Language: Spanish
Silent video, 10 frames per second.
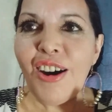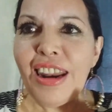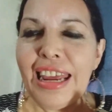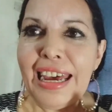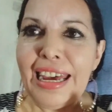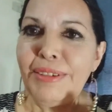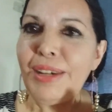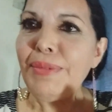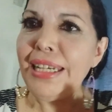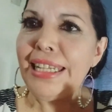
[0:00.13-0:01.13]
Hola,
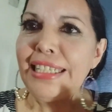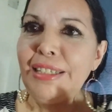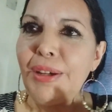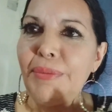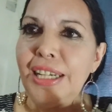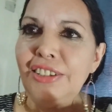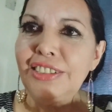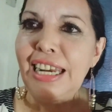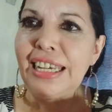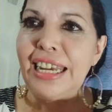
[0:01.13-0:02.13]
bienvenidas y
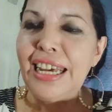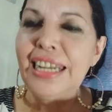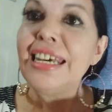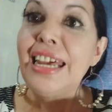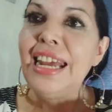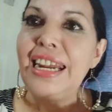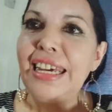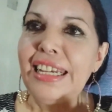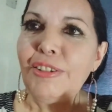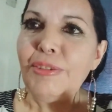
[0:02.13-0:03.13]
bienvenidos al canal La
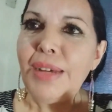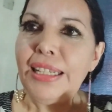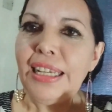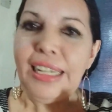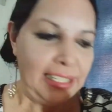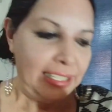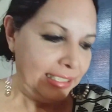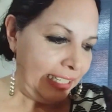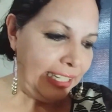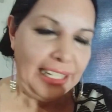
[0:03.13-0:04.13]
Alegre Comadre.
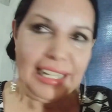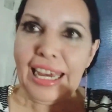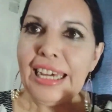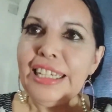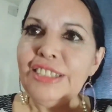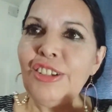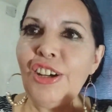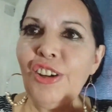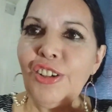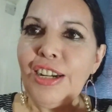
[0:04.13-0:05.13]
Y sí, aquí
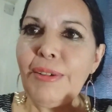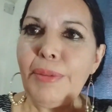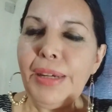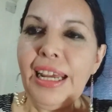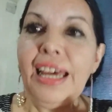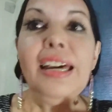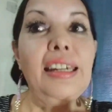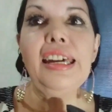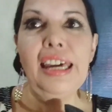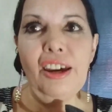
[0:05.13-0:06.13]
estoy yo con la bambina
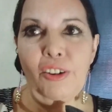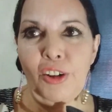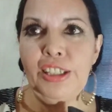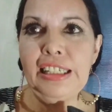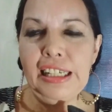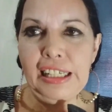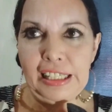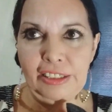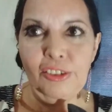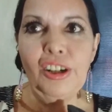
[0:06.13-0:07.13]
que hoy sí
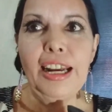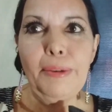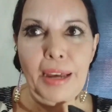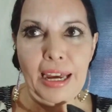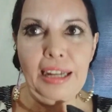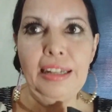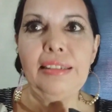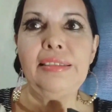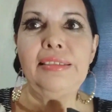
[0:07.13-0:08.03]
quiso grabar.